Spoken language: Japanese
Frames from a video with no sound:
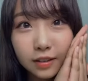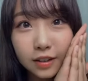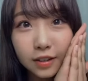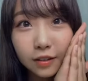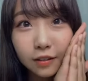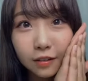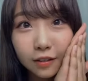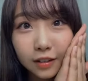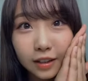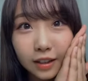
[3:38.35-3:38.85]
す
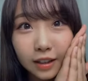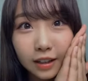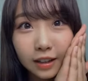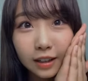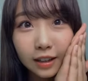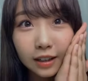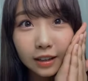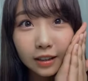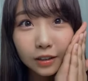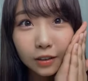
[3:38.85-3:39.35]
ごいあ
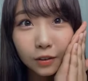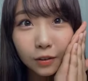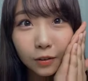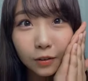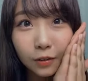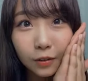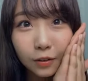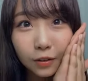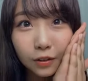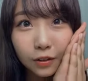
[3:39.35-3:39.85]
りがとう
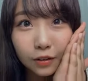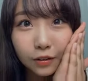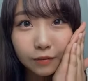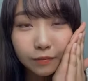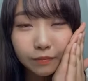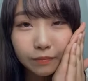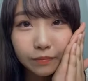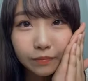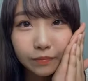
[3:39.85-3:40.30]
お